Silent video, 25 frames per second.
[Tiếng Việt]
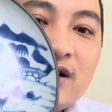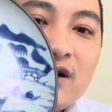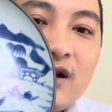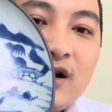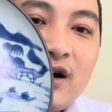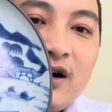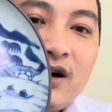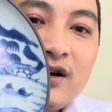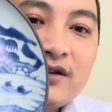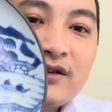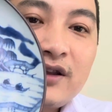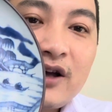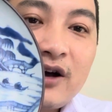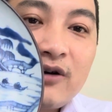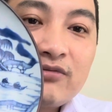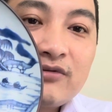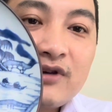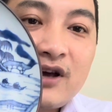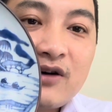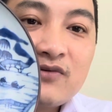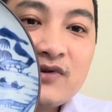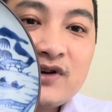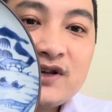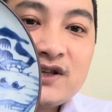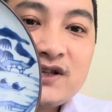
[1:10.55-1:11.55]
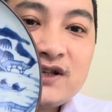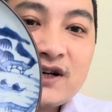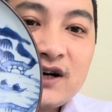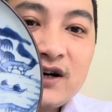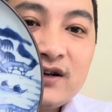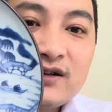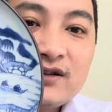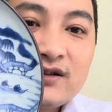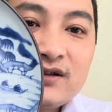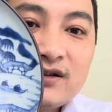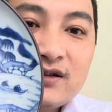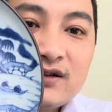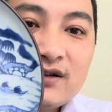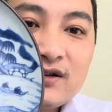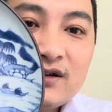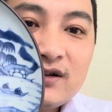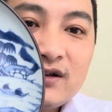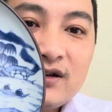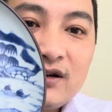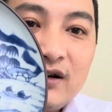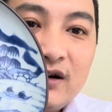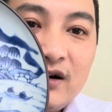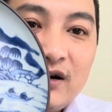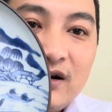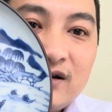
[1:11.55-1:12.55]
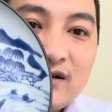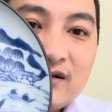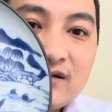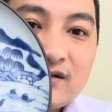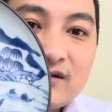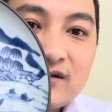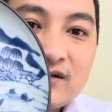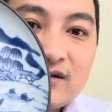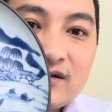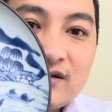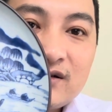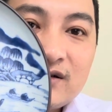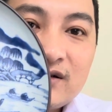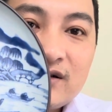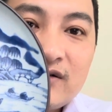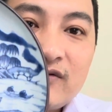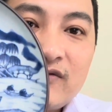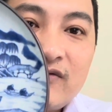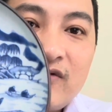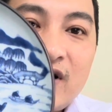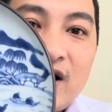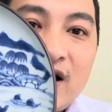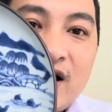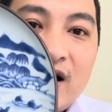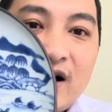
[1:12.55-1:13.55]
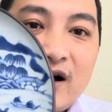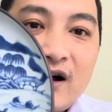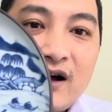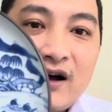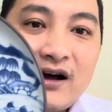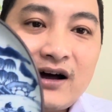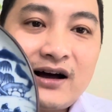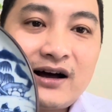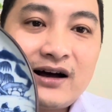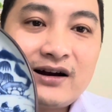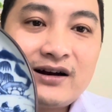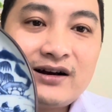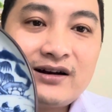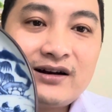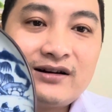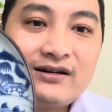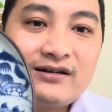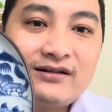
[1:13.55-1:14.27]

đó thông dong đi chơi đó và